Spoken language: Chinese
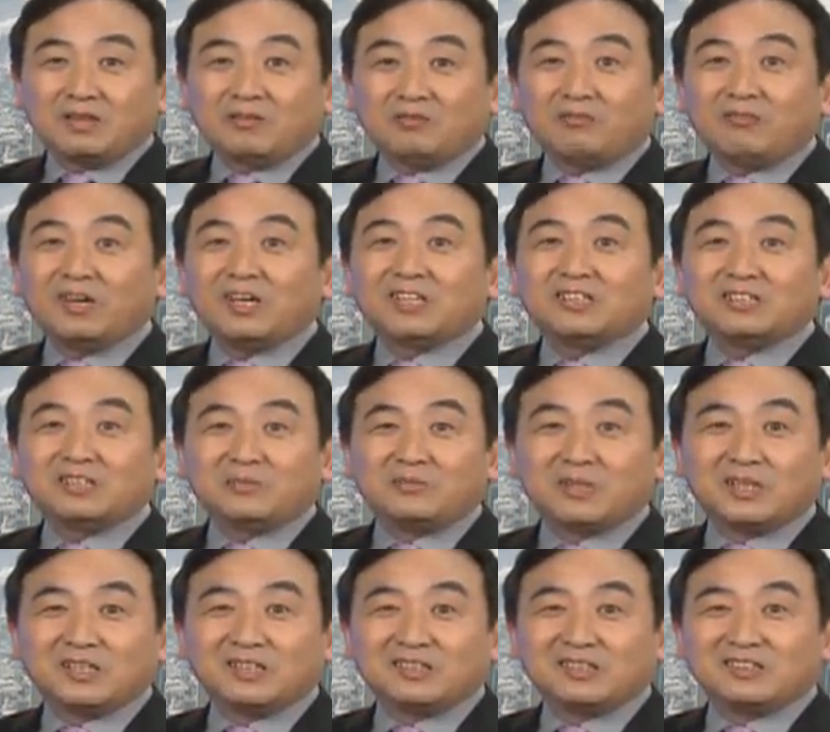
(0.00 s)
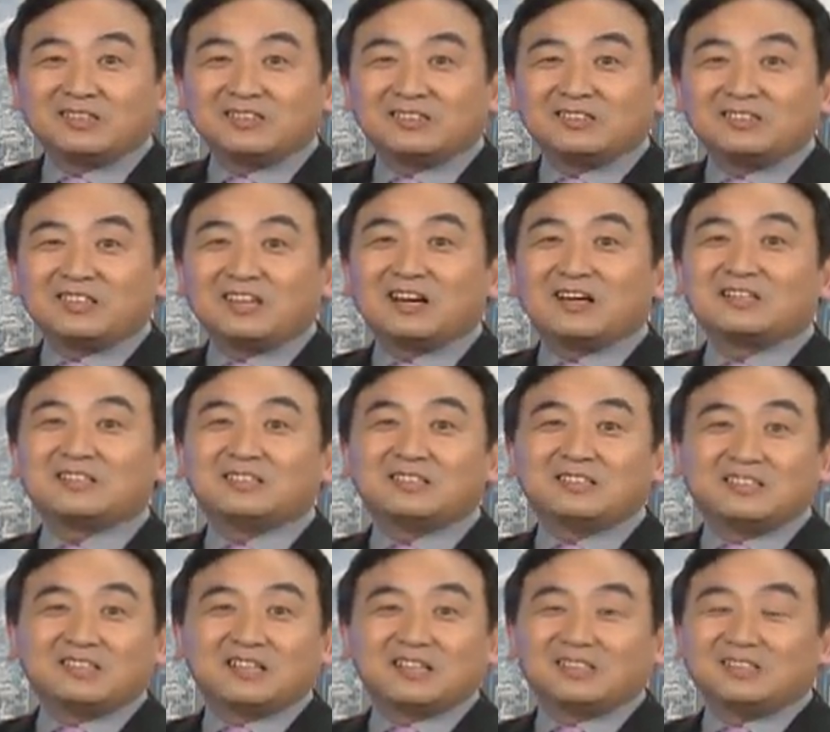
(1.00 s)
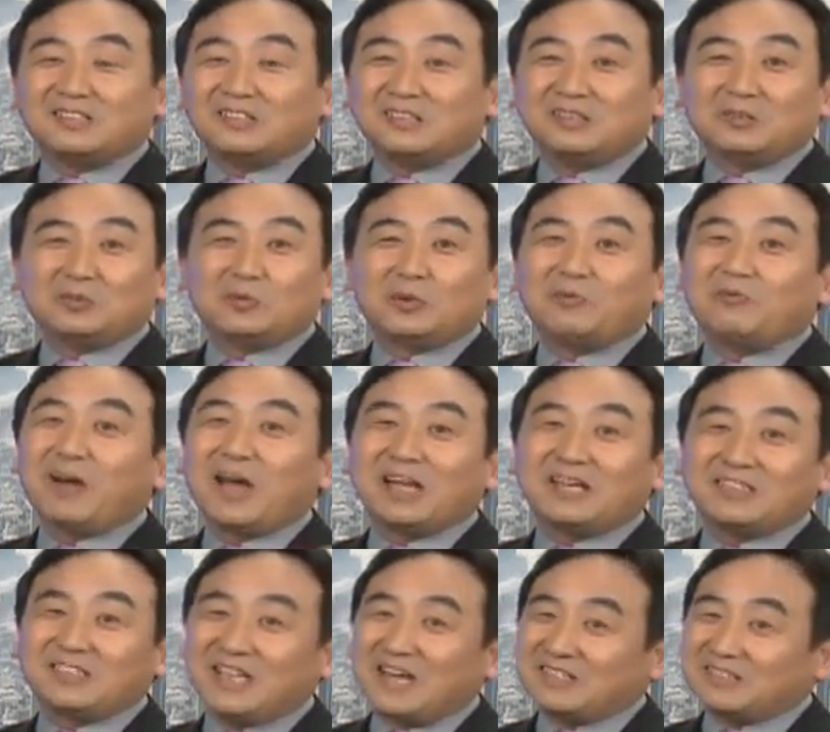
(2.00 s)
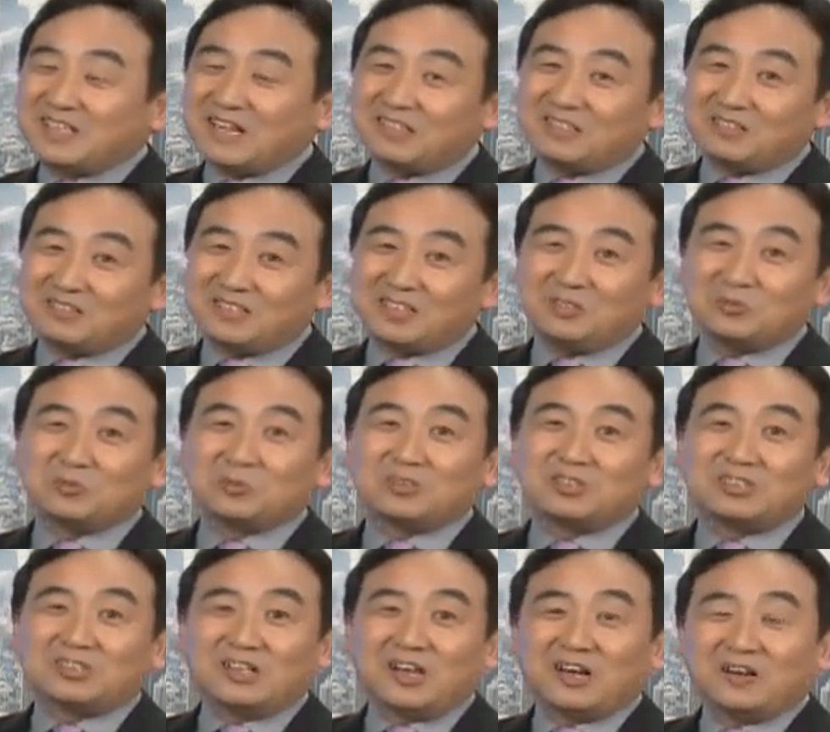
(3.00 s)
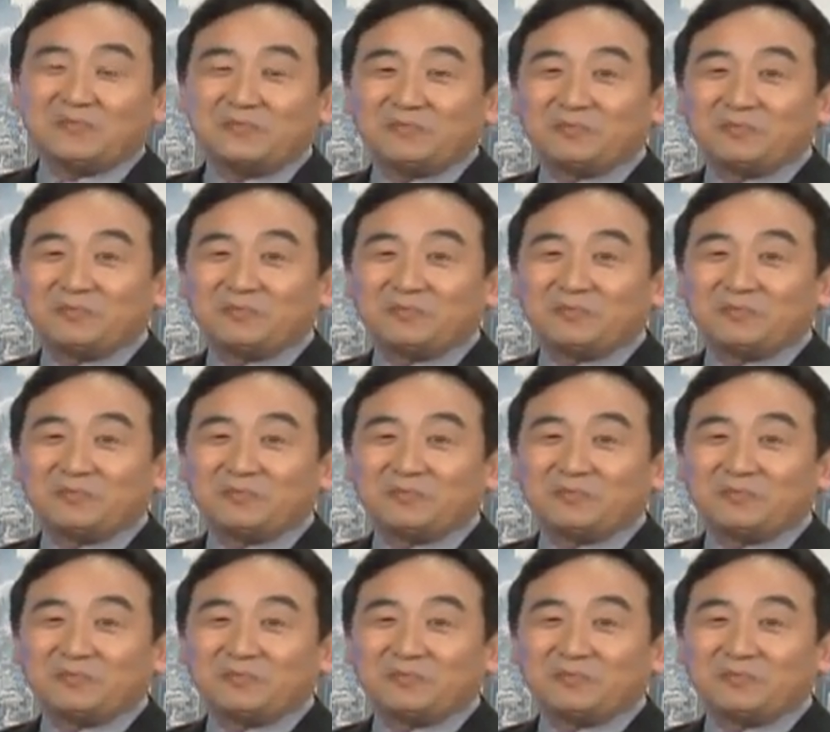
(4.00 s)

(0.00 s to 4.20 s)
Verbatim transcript: 为什么？当然，那你对外讲，他叫气功师了。